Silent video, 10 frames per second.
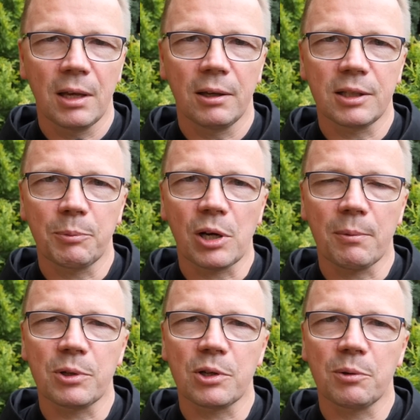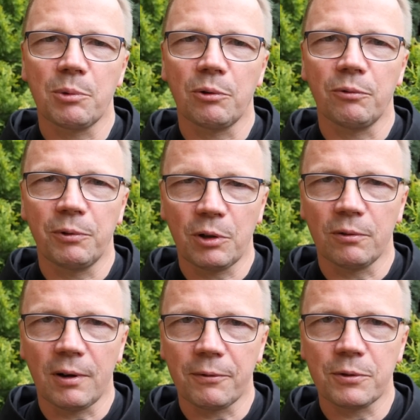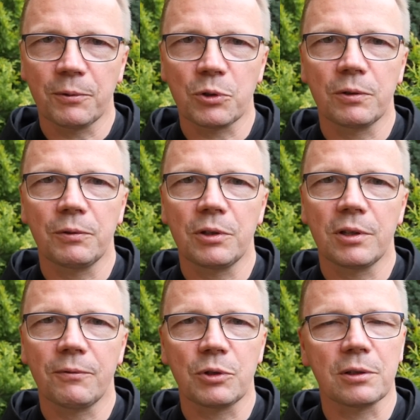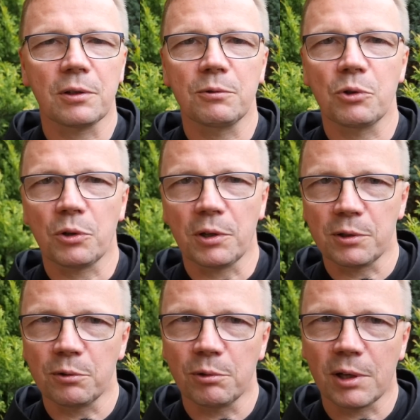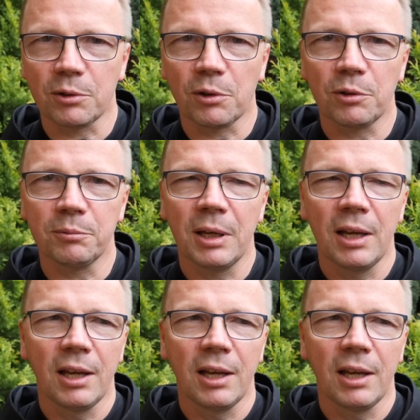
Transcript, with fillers: Zabieramy ze sobą wychowawców oczywiście, wszystko zgłoszone jest do kuratorium.